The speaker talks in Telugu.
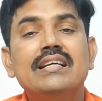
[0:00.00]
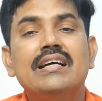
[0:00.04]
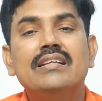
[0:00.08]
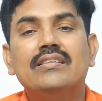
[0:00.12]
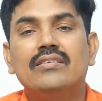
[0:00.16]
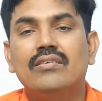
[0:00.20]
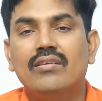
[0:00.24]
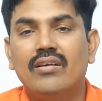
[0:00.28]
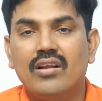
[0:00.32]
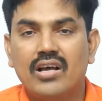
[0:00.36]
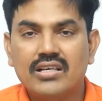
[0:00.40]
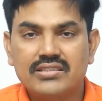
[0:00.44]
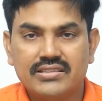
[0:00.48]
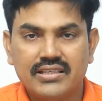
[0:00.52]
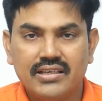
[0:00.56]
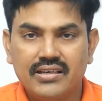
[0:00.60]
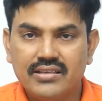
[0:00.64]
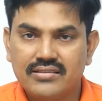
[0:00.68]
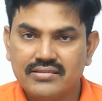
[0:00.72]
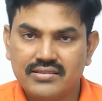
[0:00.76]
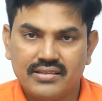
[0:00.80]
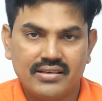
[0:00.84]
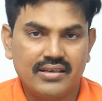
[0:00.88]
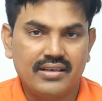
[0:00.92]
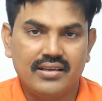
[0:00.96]
శాతం లాస్
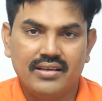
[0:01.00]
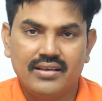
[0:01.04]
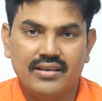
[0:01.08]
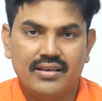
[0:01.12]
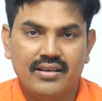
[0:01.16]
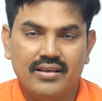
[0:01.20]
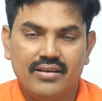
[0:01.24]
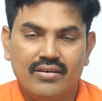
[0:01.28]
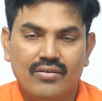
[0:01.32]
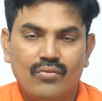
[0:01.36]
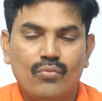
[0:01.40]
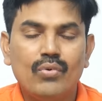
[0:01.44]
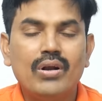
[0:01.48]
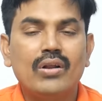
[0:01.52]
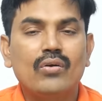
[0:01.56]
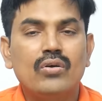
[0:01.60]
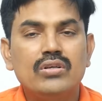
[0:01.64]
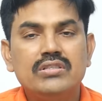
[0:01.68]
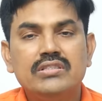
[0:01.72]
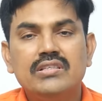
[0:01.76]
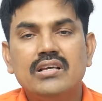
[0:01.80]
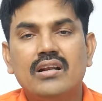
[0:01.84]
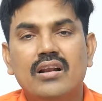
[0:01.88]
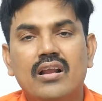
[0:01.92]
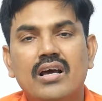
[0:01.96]
అయినా సరే వాళ్ళకి
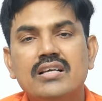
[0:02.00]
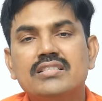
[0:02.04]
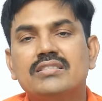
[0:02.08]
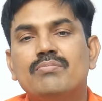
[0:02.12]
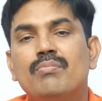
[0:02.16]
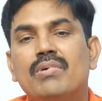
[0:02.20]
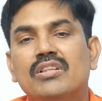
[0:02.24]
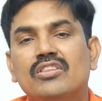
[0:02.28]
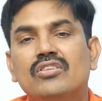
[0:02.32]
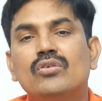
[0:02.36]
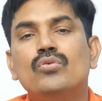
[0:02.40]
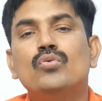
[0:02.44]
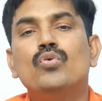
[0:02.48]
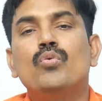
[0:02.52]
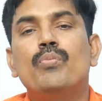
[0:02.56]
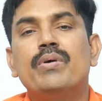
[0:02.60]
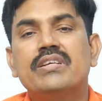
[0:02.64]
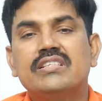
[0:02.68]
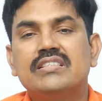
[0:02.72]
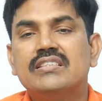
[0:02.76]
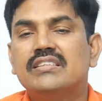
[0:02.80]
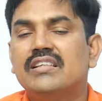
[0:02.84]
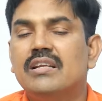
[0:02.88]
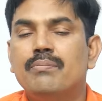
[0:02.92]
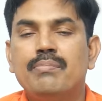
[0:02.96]
వచ్చే లాస్ మొత్తం టూ
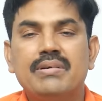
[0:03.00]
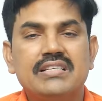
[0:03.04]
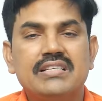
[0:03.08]
పర్సెంట్ త్రీ